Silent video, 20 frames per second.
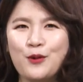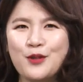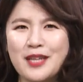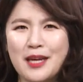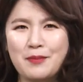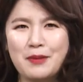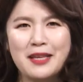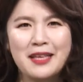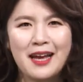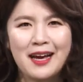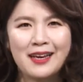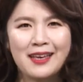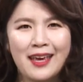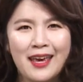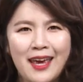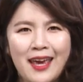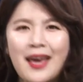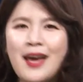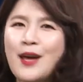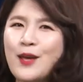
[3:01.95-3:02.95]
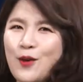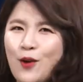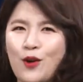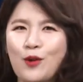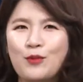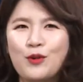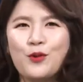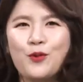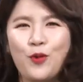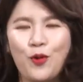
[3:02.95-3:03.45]
재미나게
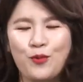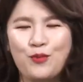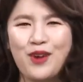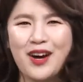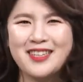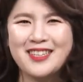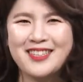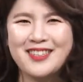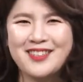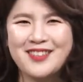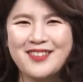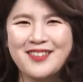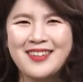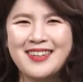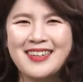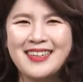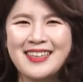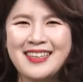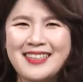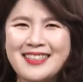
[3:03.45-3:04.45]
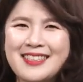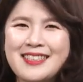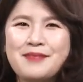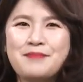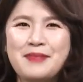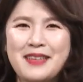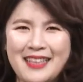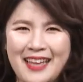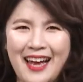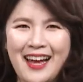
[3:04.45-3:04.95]
여러분 공부하실 수
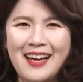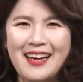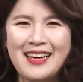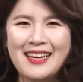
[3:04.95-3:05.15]
있습니다